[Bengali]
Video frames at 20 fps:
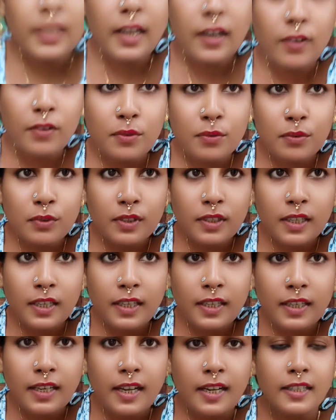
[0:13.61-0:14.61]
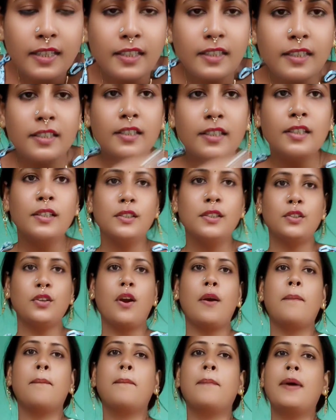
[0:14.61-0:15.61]
দাঁড়া ফোনটাকে রাখি
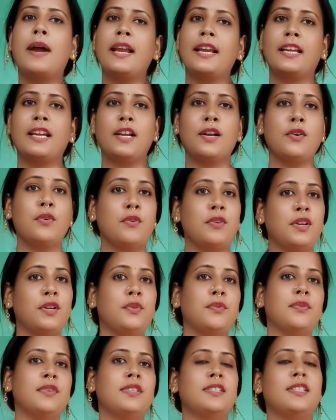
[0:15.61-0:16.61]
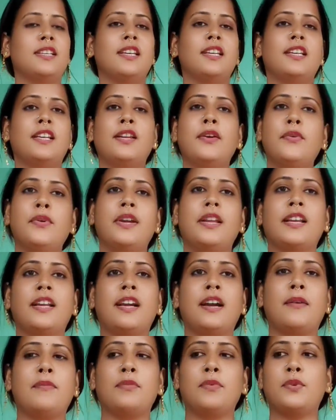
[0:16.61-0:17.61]
সবাইকে গরি কুইন চ্যানেলে
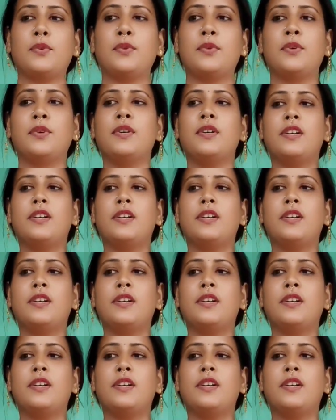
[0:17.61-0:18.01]
ওয়েলকাম তো